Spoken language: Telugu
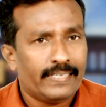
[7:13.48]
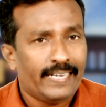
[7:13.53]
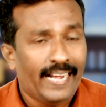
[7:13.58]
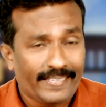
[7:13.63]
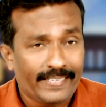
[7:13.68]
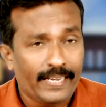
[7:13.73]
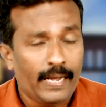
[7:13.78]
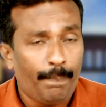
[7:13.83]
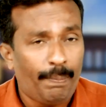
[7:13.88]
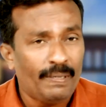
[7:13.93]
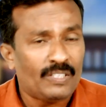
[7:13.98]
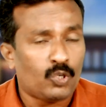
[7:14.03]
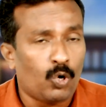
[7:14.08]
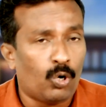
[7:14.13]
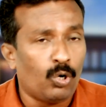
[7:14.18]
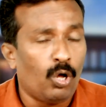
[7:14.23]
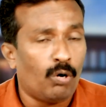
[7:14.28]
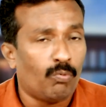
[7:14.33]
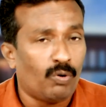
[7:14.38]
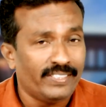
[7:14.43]
గత
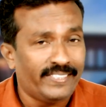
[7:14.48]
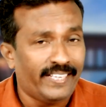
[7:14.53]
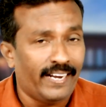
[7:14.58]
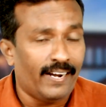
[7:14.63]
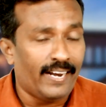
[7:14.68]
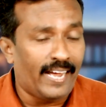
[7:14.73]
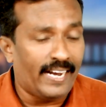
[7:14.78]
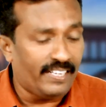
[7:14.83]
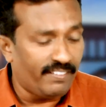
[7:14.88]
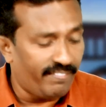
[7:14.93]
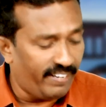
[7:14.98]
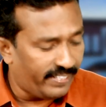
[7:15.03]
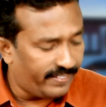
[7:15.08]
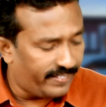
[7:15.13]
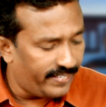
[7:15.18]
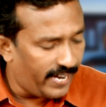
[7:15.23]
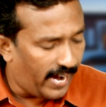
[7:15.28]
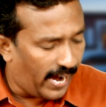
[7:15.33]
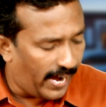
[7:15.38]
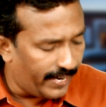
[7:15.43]
ఎపిసోడ్లో వంతెన లాంటి
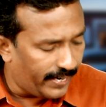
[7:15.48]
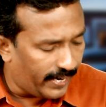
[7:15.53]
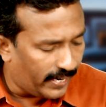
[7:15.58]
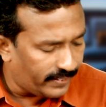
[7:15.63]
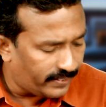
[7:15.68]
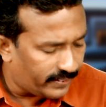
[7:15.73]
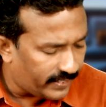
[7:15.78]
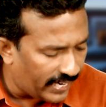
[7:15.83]
వ్యక్తి ఆయన